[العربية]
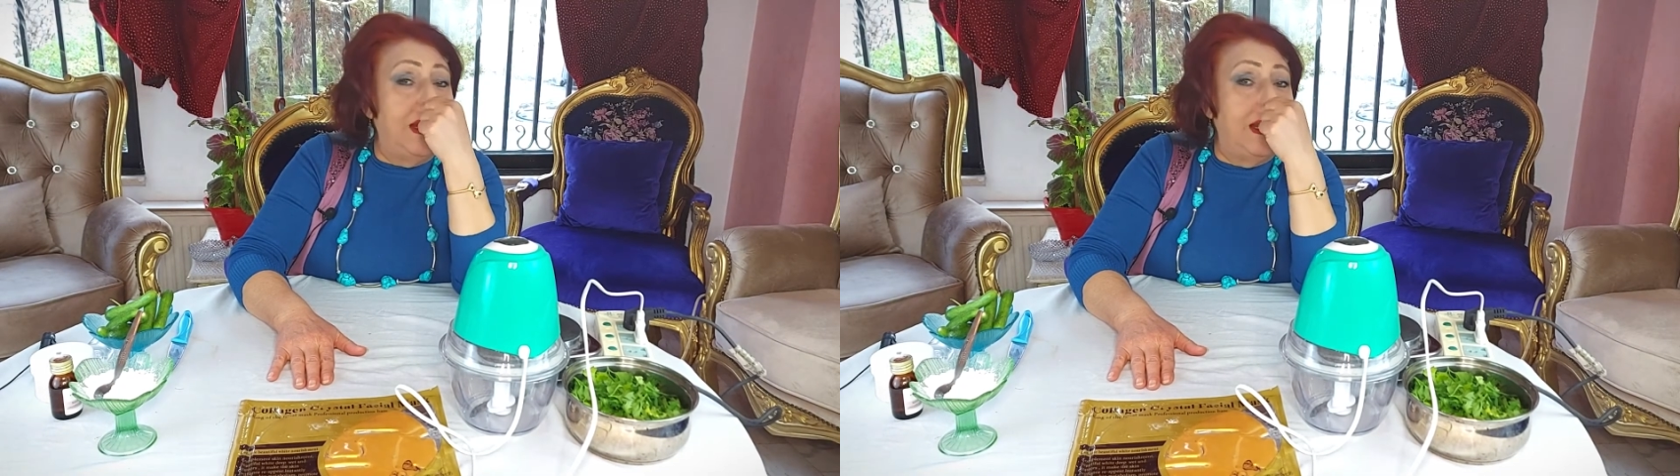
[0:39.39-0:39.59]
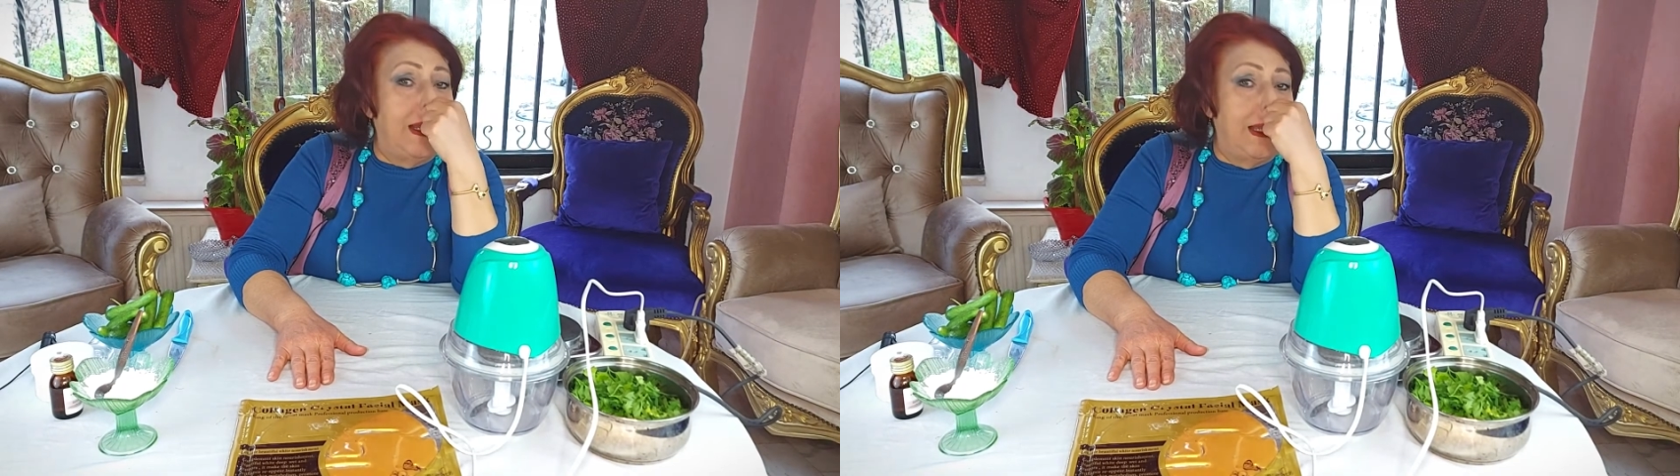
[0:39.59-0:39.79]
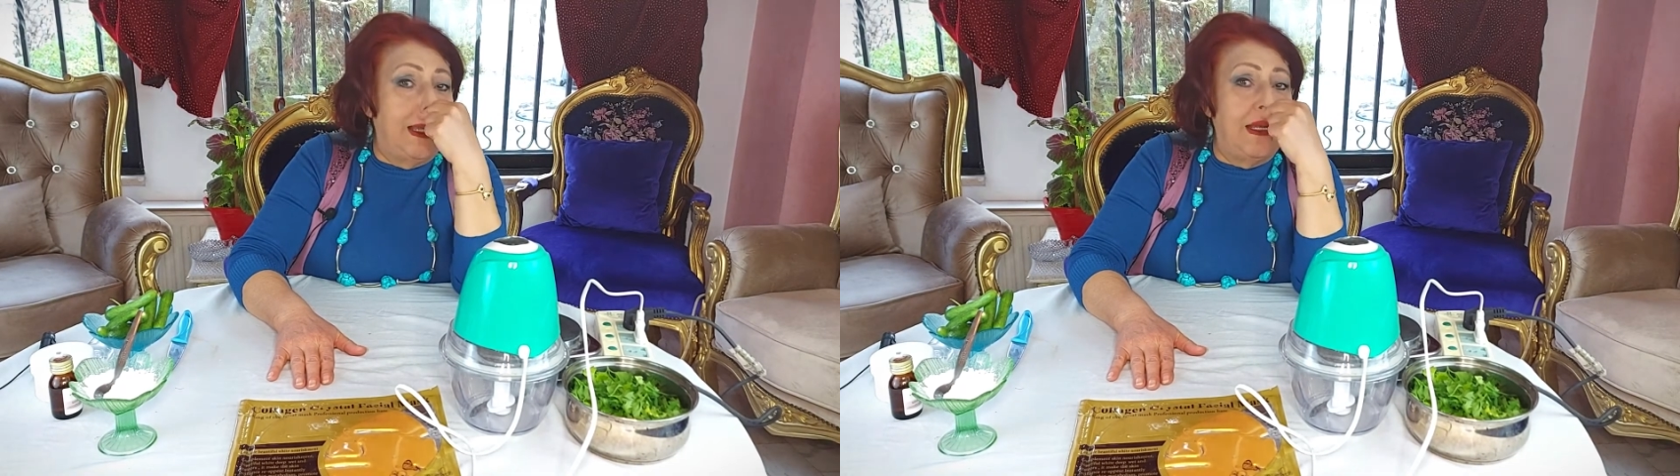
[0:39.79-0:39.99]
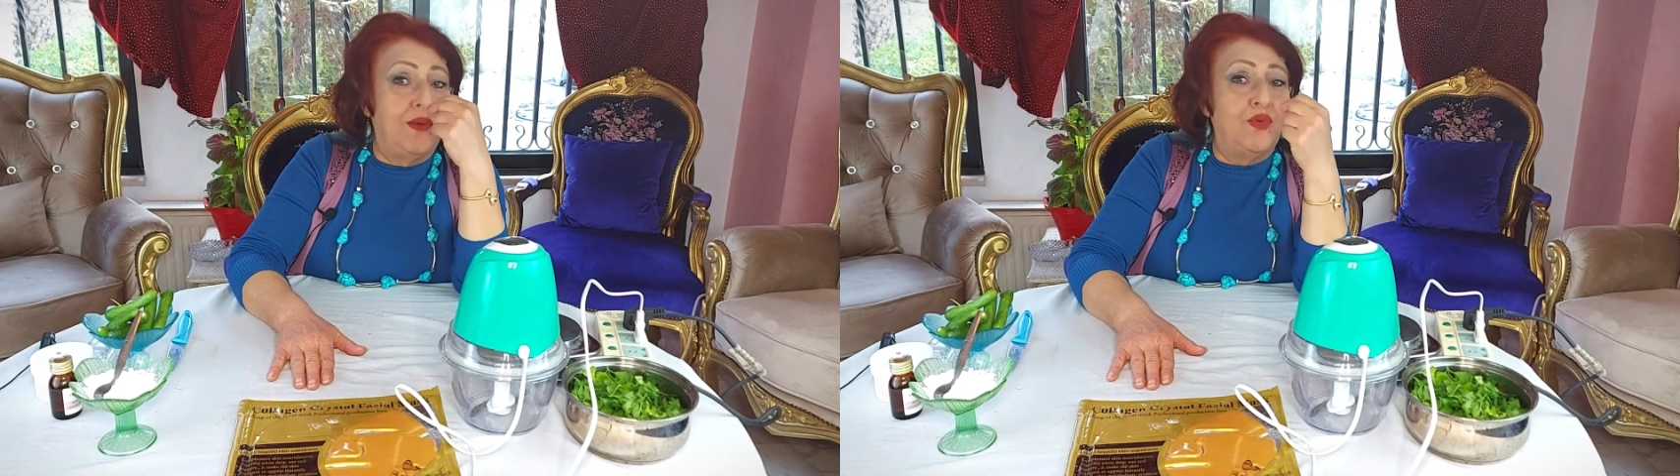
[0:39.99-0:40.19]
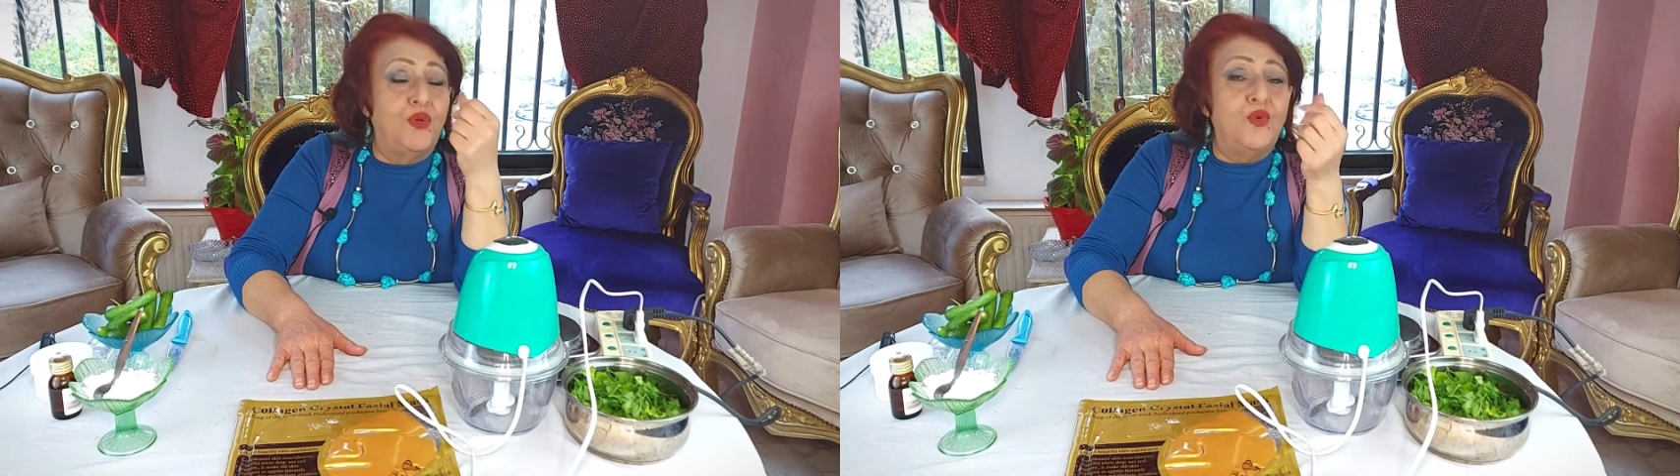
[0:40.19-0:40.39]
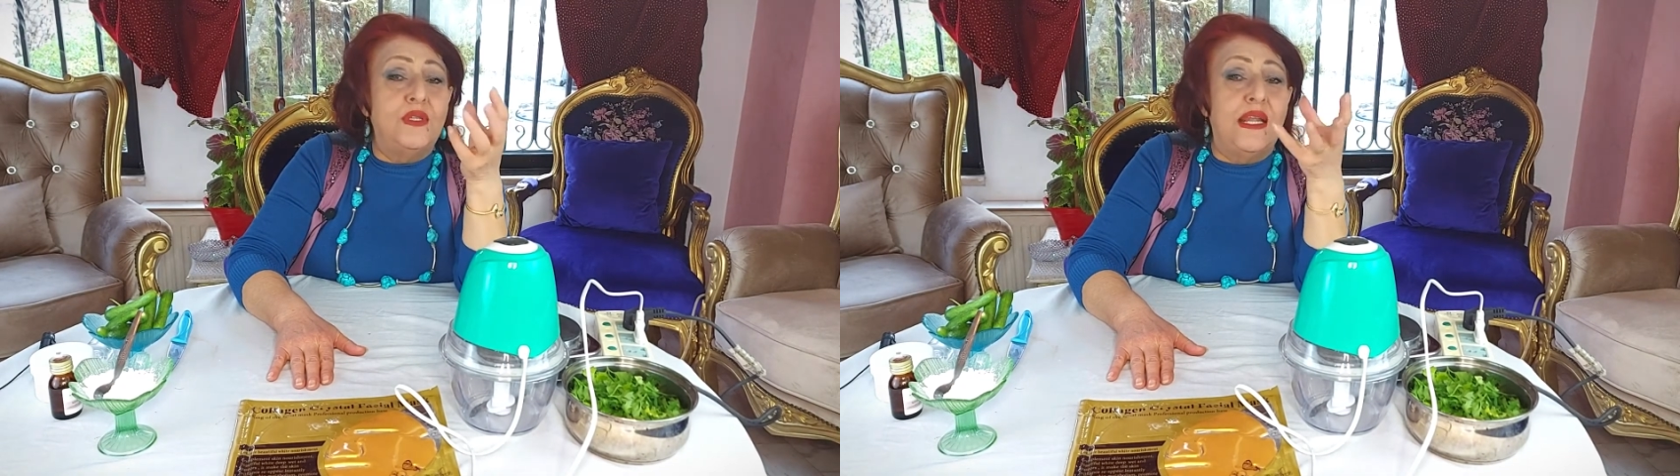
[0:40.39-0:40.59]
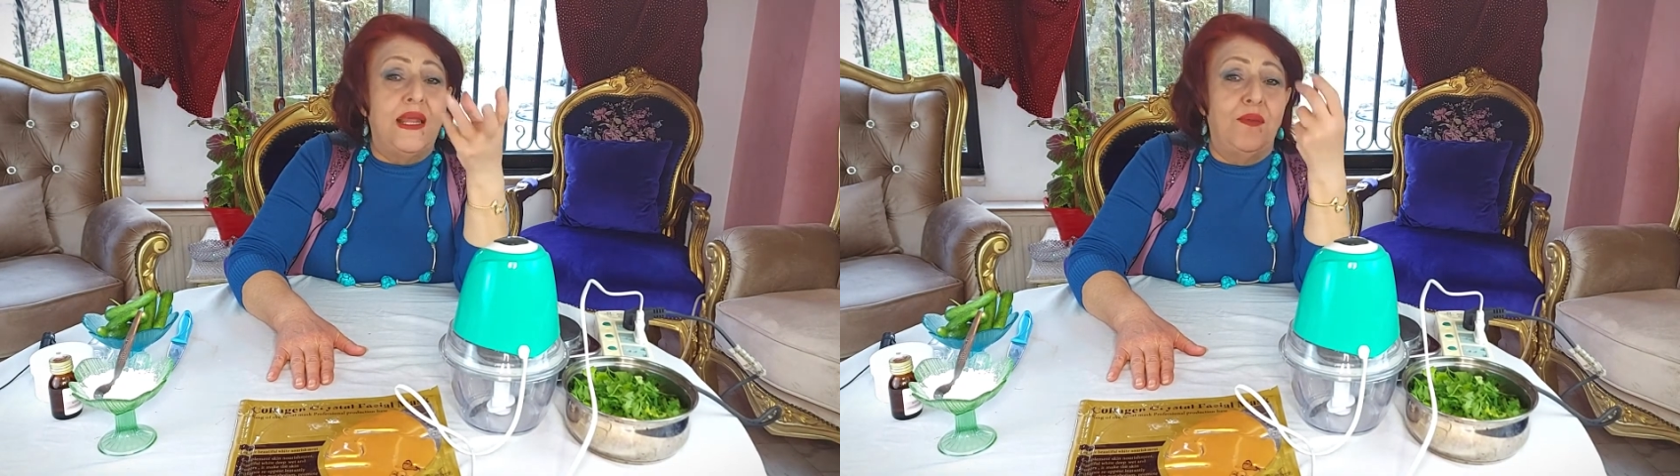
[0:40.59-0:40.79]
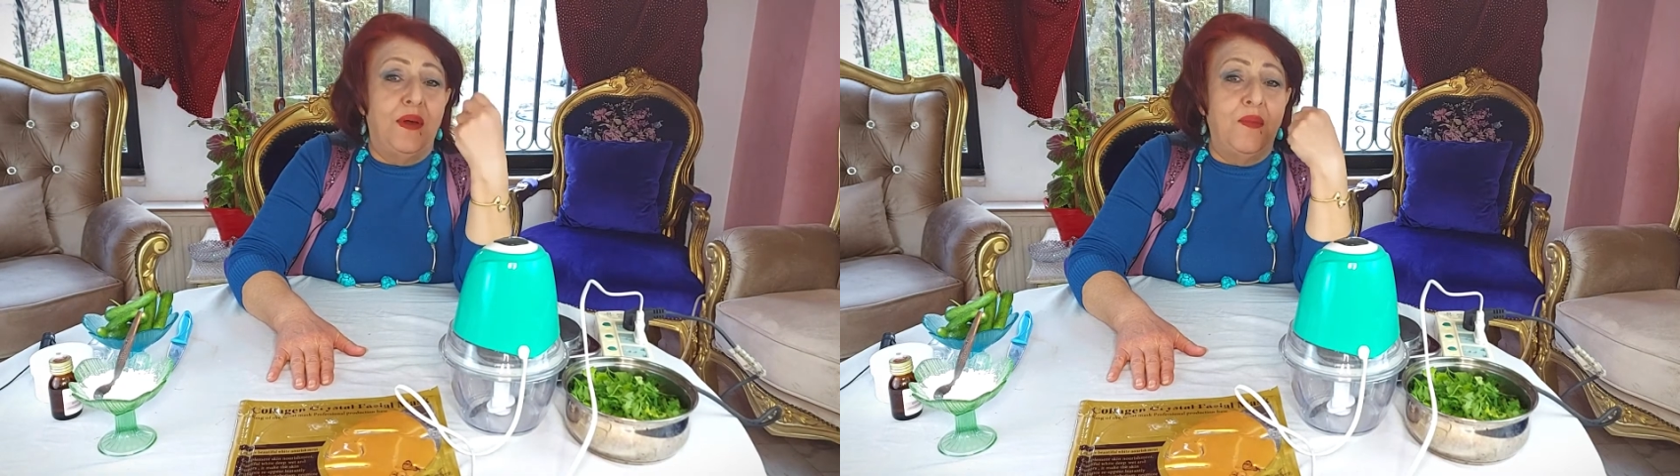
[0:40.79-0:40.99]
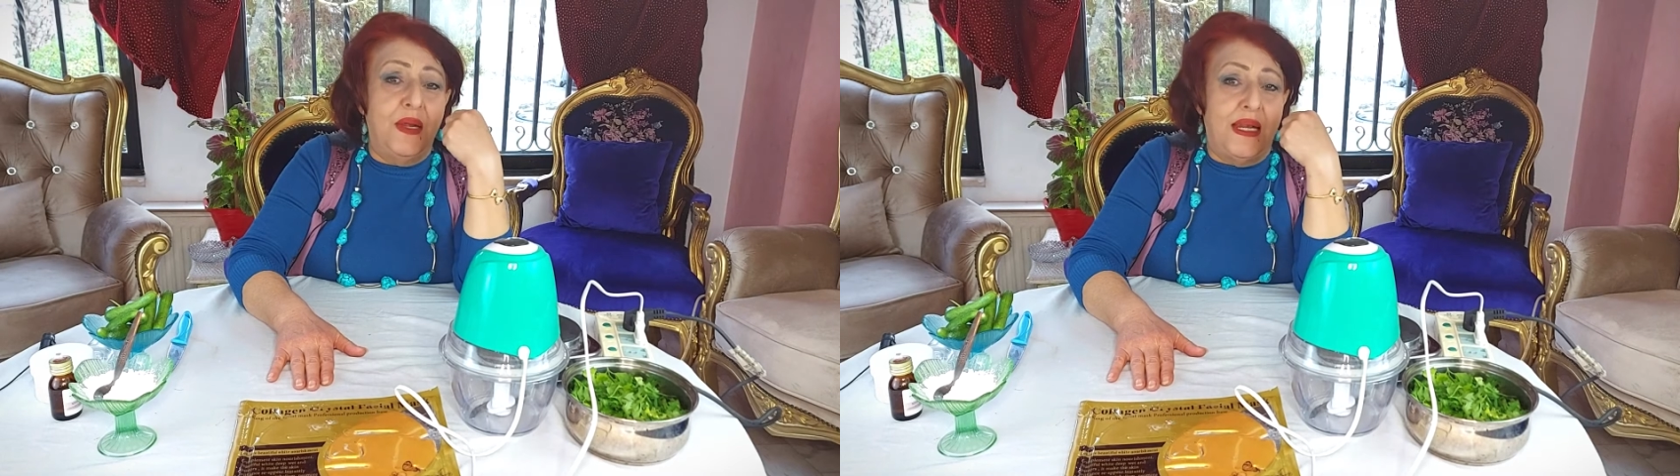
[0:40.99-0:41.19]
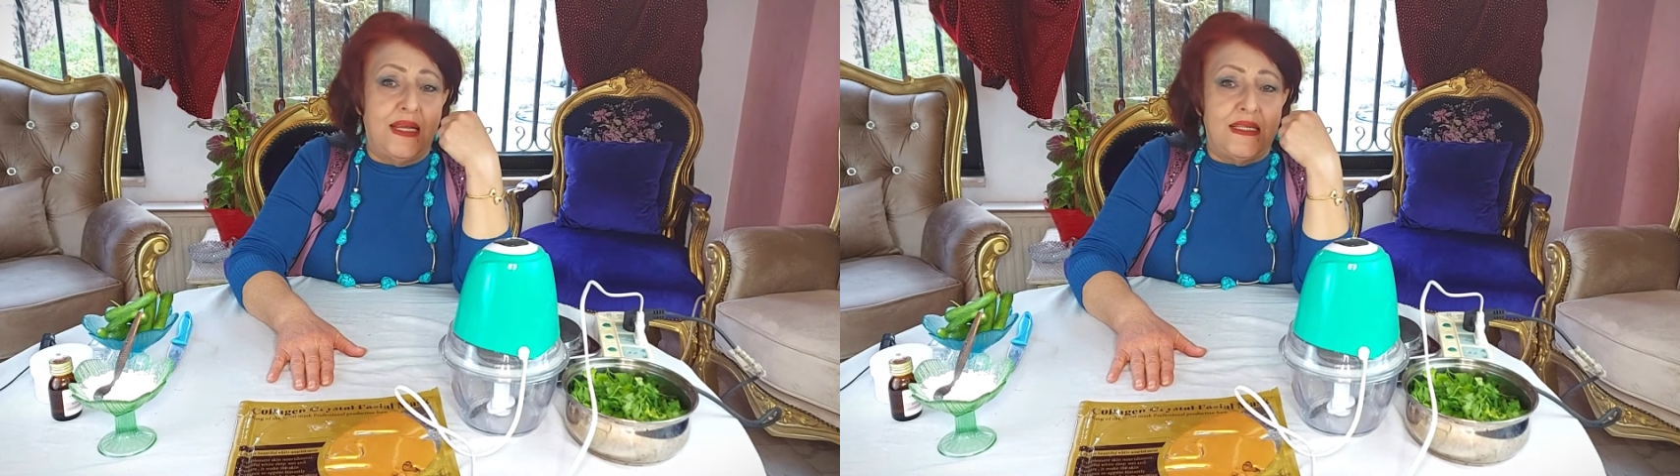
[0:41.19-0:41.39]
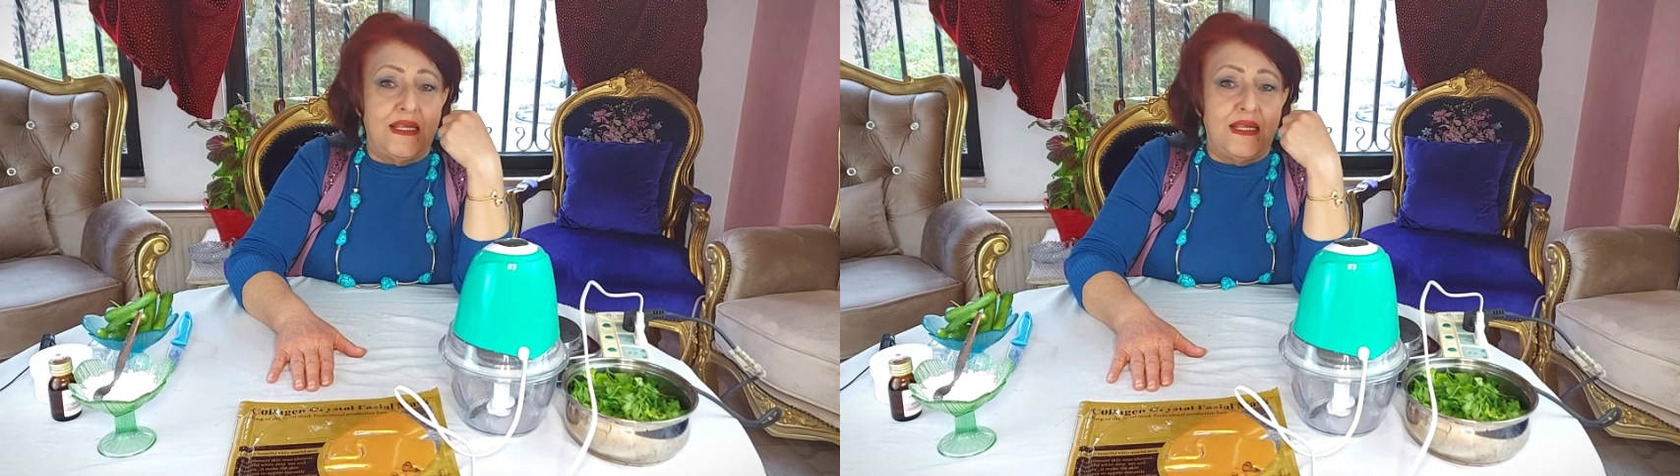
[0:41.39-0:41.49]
الورود اللي بعمرنا